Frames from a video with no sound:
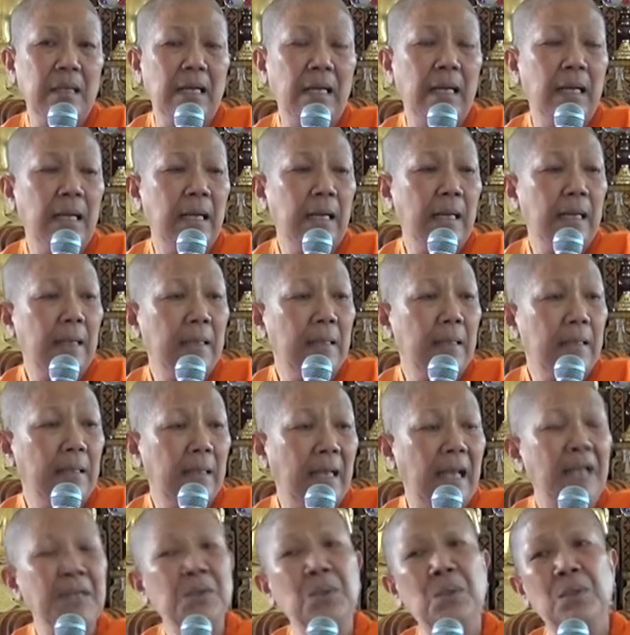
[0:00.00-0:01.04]

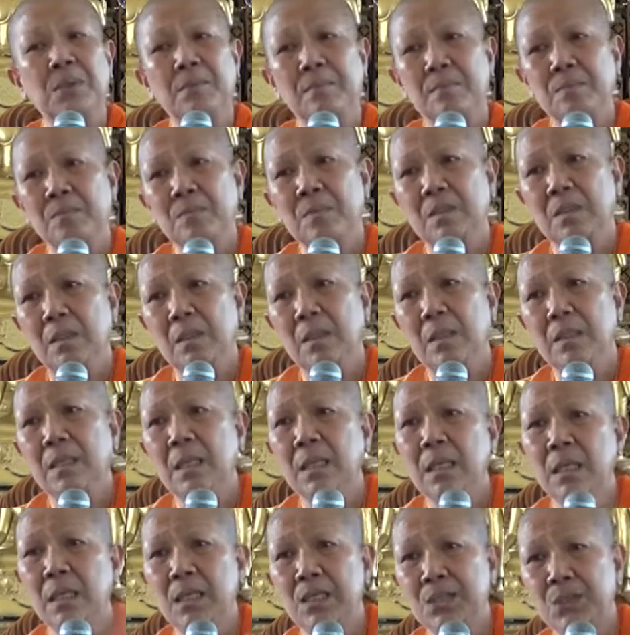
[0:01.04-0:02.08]
อานนท์
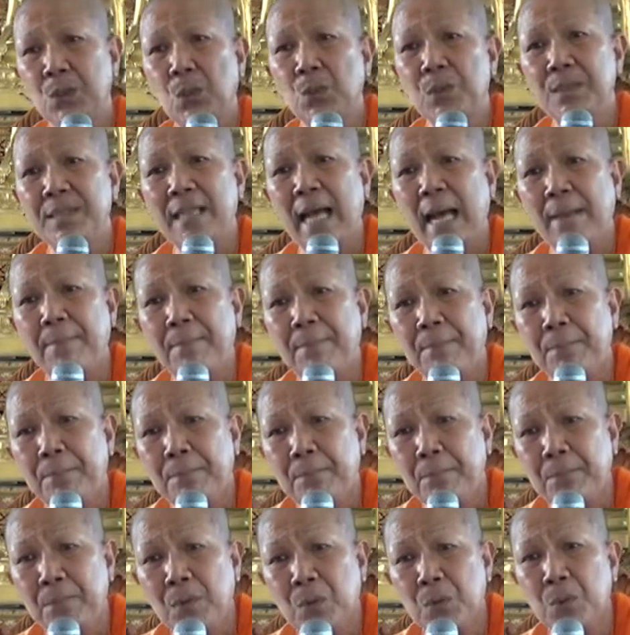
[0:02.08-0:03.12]
เธอทรง
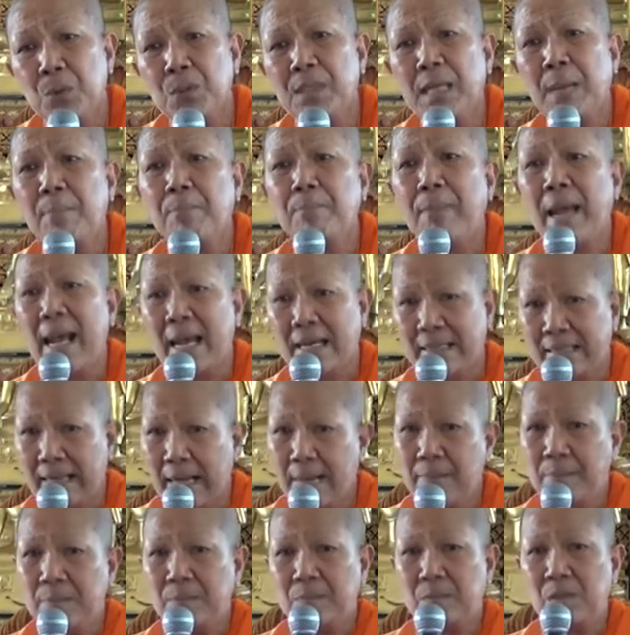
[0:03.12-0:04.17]
จำคุุธรรมแปด
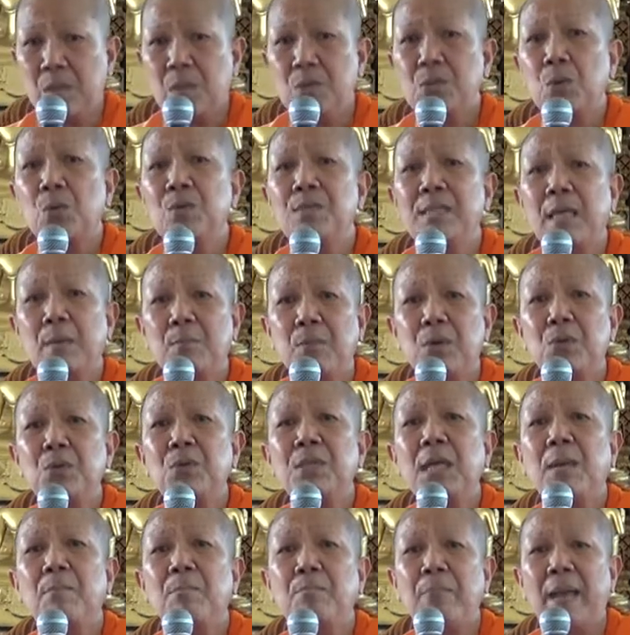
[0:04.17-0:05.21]
นะทรงจำ
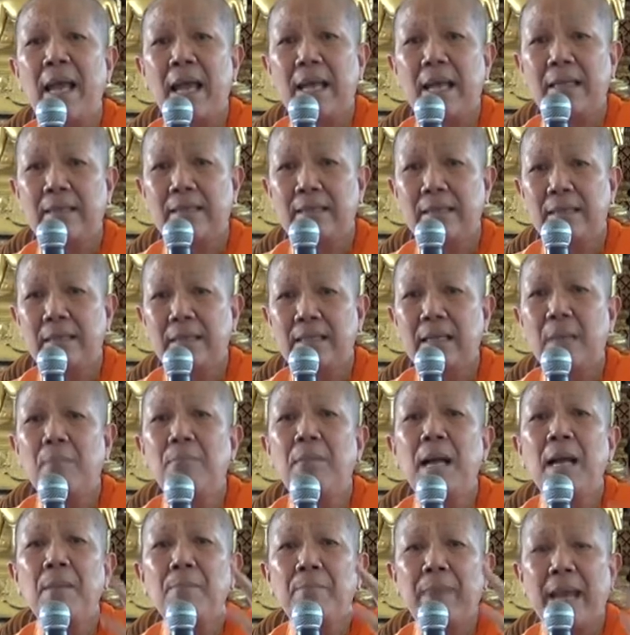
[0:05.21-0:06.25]
คุุธรรมแปดธรร
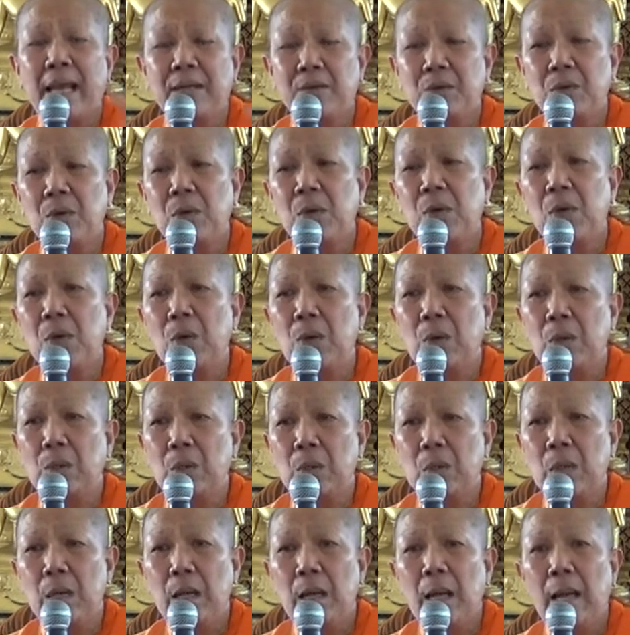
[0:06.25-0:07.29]
มะแปดข้อ
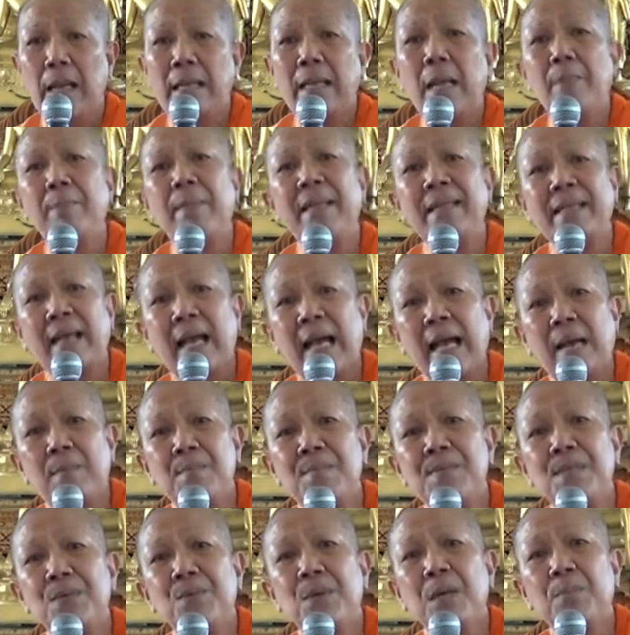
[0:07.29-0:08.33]
และไปถาม
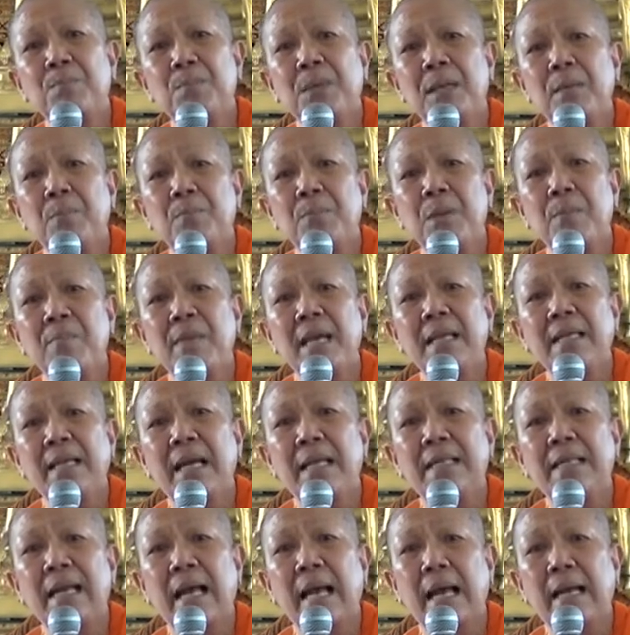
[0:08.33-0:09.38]
ซิว่าพระแม่
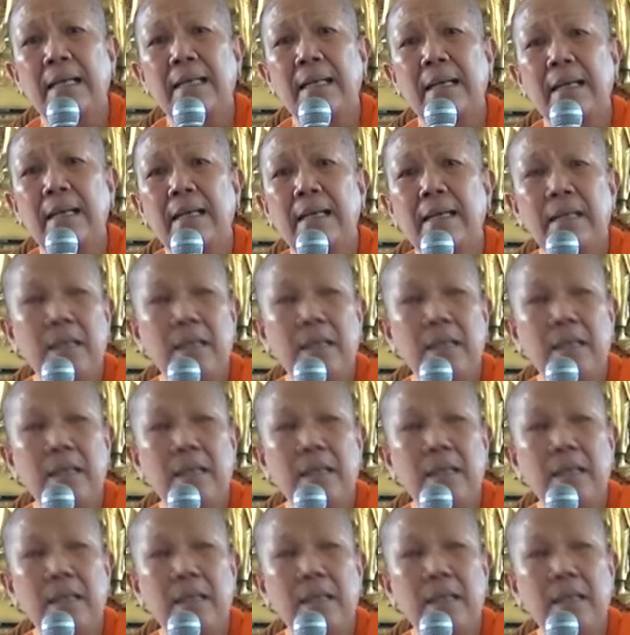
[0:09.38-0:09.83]
นานางนะ